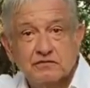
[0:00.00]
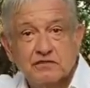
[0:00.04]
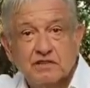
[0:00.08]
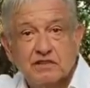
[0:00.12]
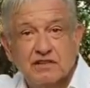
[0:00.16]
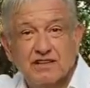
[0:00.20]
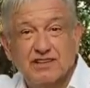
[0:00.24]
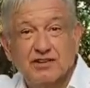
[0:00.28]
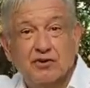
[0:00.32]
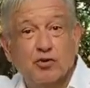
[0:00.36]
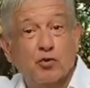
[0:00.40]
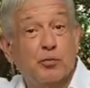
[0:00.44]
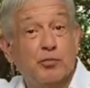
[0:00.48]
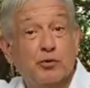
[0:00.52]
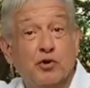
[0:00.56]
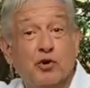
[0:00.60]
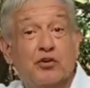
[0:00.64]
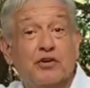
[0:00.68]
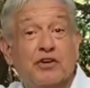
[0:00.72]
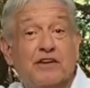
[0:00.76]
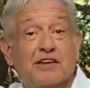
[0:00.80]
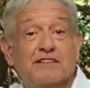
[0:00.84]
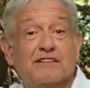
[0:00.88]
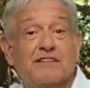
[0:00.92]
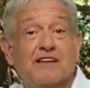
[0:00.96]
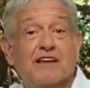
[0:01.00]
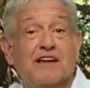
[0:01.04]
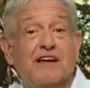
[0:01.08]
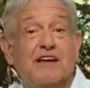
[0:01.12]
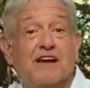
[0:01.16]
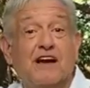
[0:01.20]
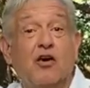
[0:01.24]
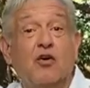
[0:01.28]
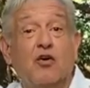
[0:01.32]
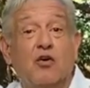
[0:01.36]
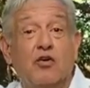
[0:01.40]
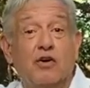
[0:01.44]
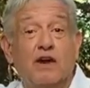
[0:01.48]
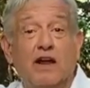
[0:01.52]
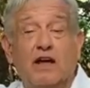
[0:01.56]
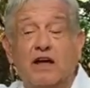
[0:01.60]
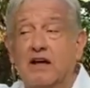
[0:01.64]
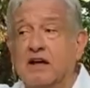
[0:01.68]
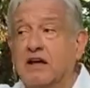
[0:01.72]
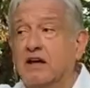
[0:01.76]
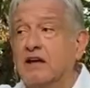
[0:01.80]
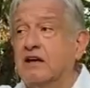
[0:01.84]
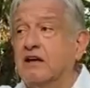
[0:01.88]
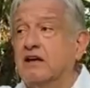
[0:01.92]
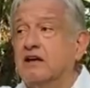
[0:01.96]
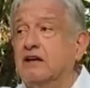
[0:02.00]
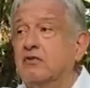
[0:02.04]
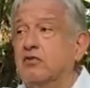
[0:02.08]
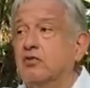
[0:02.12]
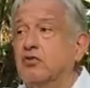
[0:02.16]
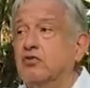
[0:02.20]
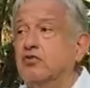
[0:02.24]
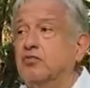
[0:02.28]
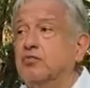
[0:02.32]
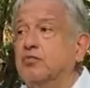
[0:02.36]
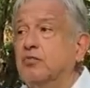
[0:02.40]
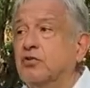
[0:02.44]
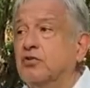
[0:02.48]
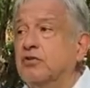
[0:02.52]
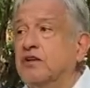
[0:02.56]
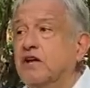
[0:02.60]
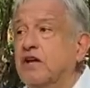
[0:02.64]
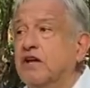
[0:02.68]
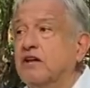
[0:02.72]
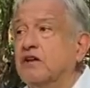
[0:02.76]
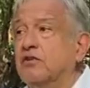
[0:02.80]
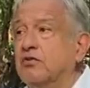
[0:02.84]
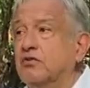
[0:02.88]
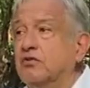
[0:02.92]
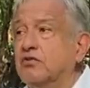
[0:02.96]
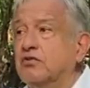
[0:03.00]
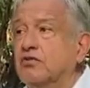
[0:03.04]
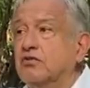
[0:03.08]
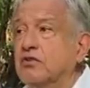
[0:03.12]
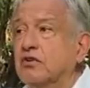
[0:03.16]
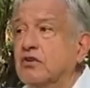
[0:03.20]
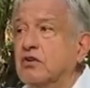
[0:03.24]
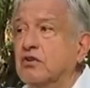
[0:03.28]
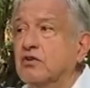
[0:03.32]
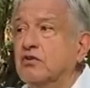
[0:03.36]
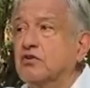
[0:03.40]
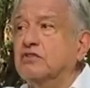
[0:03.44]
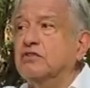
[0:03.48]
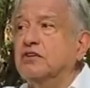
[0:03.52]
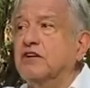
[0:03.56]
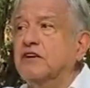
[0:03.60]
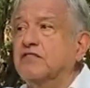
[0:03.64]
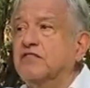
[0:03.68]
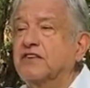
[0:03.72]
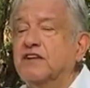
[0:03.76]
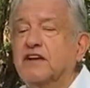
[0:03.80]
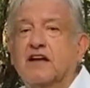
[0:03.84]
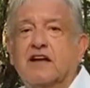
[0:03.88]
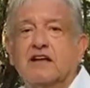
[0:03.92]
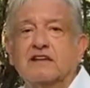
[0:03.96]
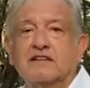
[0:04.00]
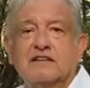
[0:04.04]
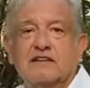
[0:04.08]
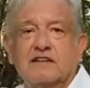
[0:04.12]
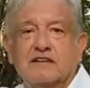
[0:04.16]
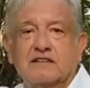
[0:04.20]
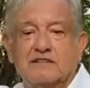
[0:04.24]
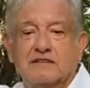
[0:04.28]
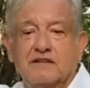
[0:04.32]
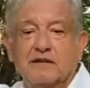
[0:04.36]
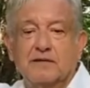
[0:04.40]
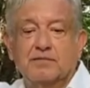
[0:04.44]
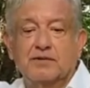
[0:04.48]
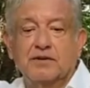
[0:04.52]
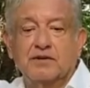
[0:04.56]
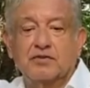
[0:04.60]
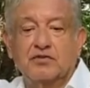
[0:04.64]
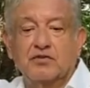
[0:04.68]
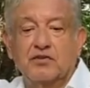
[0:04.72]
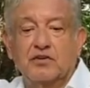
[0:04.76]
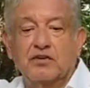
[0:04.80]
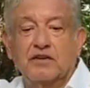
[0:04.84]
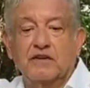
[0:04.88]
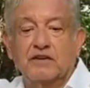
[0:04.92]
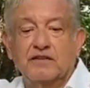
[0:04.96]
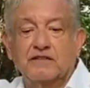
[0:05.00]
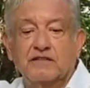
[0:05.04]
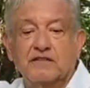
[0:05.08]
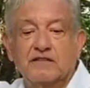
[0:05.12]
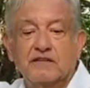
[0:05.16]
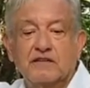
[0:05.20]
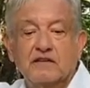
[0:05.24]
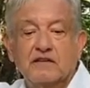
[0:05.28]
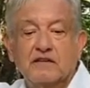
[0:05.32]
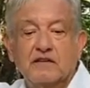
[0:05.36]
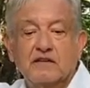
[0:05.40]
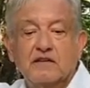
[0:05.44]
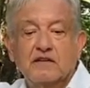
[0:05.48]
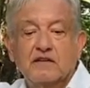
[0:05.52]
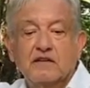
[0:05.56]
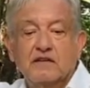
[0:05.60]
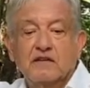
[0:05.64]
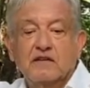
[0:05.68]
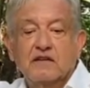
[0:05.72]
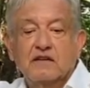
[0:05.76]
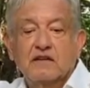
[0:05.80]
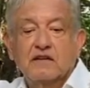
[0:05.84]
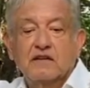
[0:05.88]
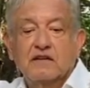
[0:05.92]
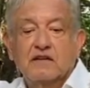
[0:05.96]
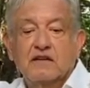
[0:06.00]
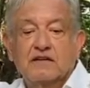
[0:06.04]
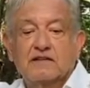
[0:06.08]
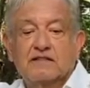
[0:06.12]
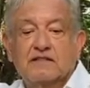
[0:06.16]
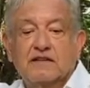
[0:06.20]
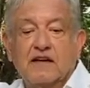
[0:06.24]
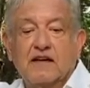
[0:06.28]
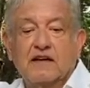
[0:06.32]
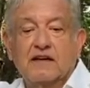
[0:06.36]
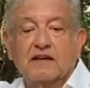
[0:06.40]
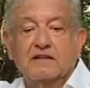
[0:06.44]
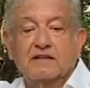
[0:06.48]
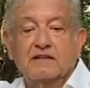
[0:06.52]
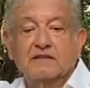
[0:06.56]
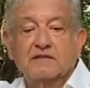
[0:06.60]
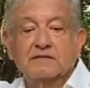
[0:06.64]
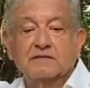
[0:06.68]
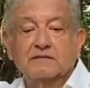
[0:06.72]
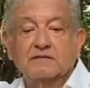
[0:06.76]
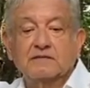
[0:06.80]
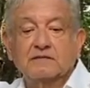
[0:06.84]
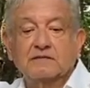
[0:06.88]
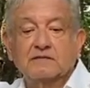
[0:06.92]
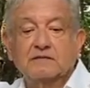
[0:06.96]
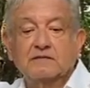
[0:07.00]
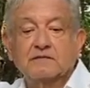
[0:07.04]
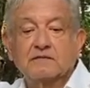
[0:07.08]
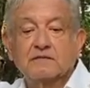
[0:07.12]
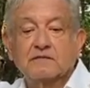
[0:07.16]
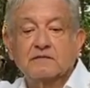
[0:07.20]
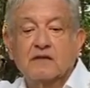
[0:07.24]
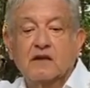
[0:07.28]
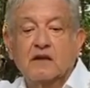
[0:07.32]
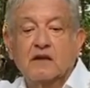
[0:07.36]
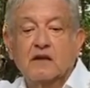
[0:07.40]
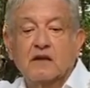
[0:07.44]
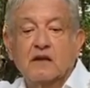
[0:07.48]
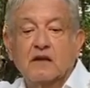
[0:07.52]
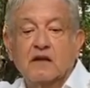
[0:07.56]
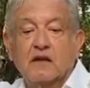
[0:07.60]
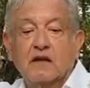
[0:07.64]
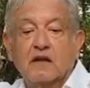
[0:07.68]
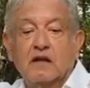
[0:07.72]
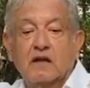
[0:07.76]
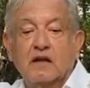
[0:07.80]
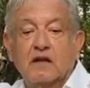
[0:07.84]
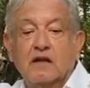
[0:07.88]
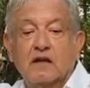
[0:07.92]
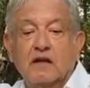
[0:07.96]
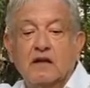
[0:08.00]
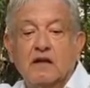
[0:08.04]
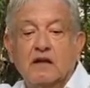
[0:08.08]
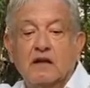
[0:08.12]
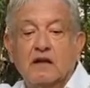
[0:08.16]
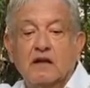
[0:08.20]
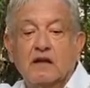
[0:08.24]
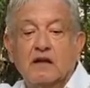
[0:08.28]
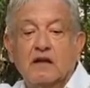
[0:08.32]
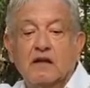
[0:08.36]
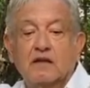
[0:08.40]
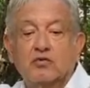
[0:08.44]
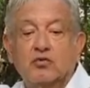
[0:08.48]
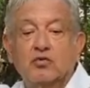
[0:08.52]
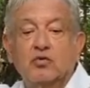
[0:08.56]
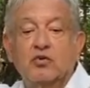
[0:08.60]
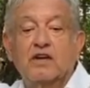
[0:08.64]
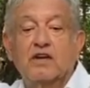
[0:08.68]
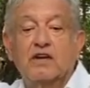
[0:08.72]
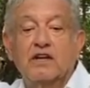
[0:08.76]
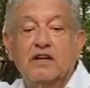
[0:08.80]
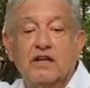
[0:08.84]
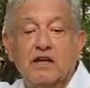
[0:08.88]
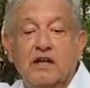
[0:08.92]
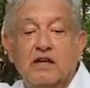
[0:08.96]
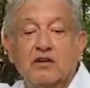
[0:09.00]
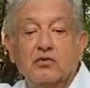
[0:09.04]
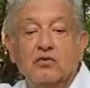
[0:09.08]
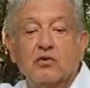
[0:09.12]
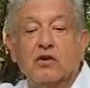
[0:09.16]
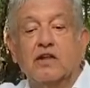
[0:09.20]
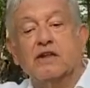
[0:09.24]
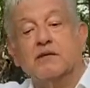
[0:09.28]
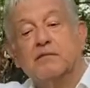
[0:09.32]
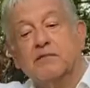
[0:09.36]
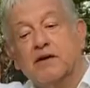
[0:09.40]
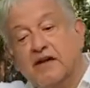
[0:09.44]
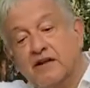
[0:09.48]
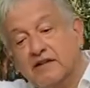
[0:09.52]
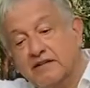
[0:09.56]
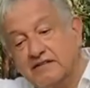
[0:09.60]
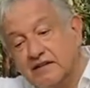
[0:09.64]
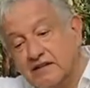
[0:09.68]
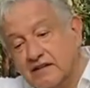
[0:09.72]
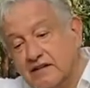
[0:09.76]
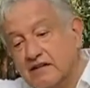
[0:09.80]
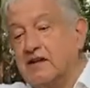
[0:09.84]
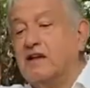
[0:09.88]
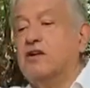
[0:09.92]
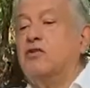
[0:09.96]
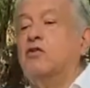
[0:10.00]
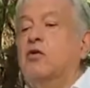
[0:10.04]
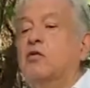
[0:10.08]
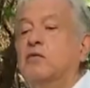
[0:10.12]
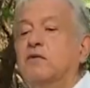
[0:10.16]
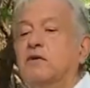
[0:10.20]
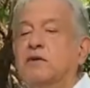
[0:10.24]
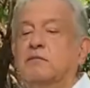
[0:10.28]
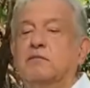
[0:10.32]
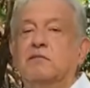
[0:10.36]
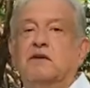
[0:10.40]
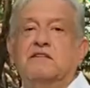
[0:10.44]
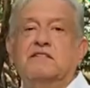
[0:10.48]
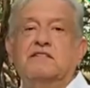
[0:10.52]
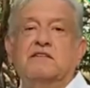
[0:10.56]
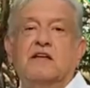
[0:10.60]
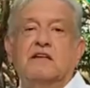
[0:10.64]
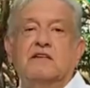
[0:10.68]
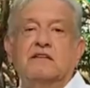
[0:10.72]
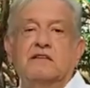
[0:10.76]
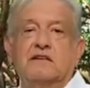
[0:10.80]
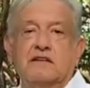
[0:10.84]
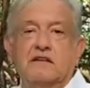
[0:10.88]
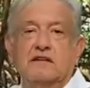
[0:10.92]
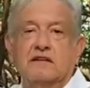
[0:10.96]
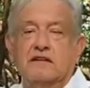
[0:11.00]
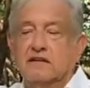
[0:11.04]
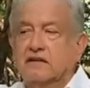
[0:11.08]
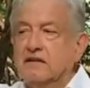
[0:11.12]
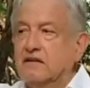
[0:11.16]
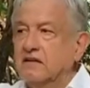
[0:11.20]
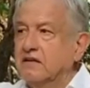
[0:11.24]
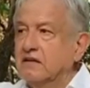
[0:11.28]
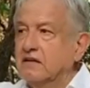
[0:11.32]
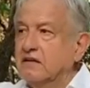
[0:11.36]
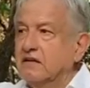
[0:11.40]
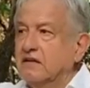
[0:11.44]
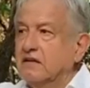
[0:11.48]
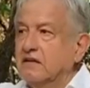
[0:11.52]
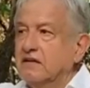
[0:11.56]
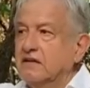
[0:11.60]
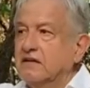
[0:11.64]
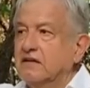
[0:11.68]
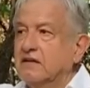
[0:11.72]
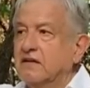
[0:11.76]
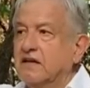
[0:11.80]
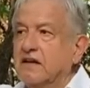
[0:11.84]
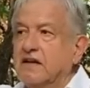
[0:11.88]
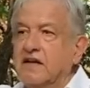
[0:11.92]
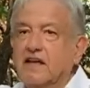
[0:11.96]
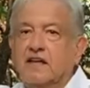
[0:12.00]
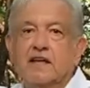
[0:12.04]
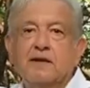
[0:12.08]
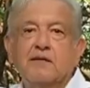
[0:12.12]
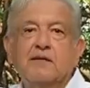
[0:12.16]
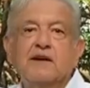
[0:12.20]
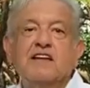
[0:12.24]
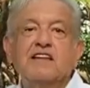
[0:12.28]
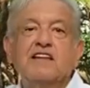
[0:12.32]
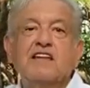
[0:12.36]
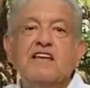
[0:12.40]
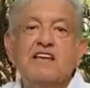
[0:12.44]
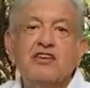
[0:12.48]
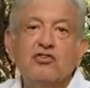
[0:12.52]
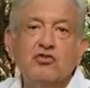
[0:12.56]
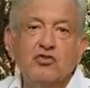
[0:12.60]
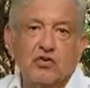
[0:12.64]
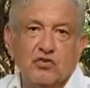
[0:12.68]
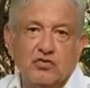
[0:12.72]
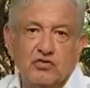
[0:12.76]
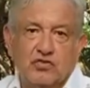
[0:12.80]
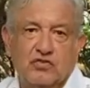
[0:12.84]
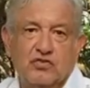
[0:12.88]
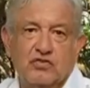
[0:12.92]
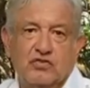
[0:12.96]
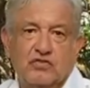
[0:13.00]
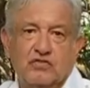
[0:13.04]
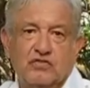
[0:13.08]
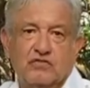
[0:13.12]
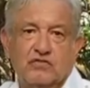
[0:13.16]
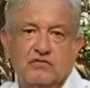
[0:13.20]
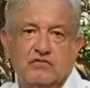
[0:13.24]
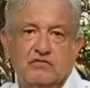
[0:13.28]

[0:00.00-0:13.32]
y lo peor es que ahora los polleros, los traficantes de personas están eh, sugiriendo, además de que cobran bastante, de que lleven niños